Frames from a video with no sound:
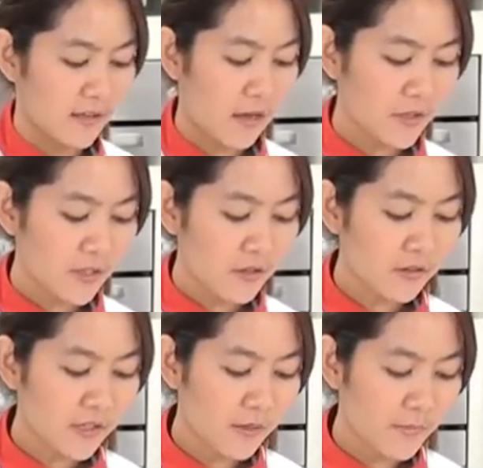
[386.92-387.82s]
เราก็จะต้
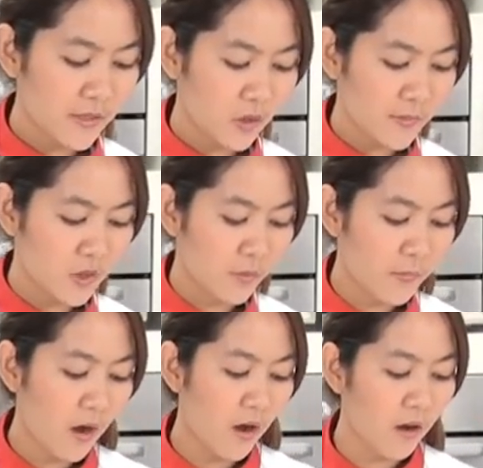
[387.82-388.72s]
องเติมในส่วนผสม
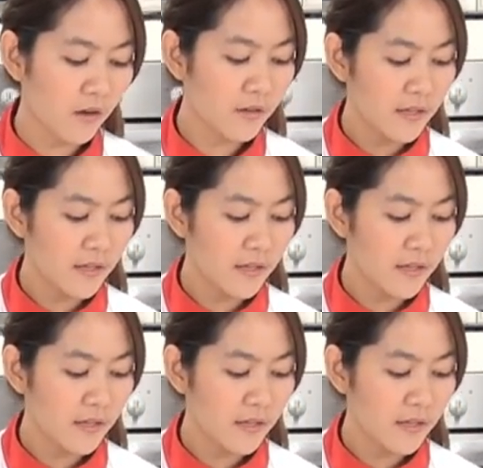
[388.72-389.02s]
ของ